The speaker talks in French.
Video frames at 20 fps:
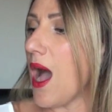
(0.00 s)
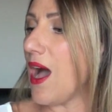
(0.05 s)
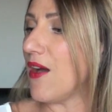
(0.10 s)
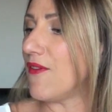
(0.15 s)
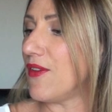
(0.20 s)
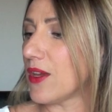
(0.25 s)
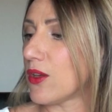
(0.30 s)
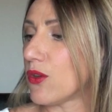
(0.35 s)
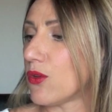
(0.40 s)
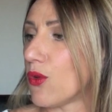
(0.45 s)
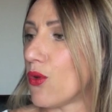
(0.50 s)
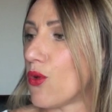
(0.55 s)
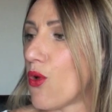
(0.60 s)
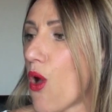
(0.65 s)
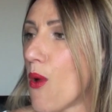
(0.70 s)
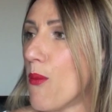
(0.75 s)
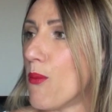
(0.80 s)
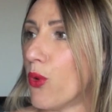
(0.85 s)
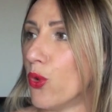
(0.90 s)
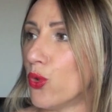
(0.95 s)
avec
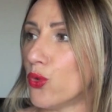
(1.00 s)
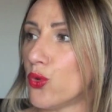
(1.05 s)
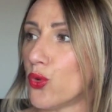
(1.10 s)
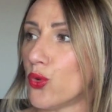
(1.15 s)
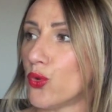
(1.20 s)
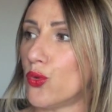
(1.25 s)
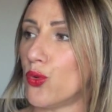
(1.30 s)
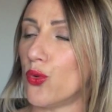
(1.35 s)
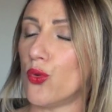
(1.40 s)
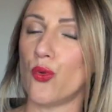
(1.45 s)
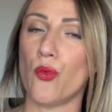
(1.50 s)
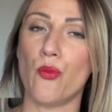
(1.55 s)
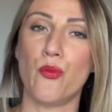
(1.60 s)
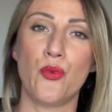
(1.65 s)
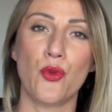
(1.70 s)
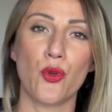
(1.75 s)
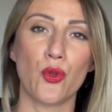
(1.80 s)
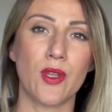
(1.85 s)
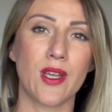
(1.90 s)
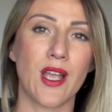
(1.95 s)
euh, un bon taux de
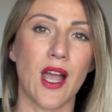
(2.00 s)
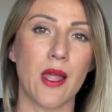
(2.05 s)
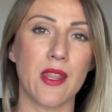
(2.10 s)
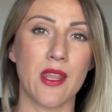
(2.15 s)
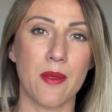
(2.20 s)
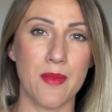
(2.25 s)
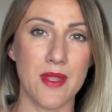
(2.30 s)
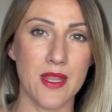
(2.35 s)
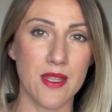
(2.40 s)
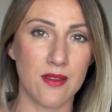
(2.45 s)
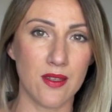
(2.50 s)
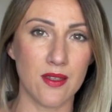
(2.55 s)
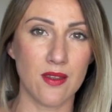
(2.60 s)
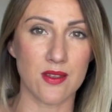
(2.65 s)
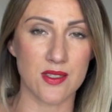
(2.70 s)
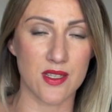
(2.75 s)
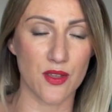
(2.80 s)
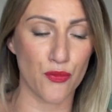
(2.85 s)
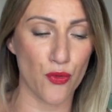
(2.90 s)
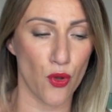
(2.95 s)
biodégradabilité
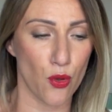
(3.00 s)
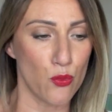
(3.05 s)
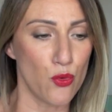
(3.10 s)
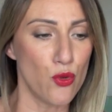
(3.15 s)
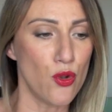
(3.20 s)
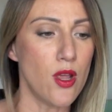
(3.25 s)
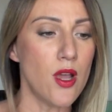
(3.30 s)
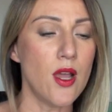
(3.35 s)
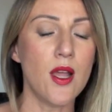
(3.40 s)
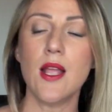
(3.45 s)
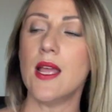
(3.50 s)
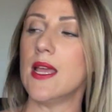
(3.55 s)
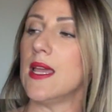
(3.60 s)
dans ses formules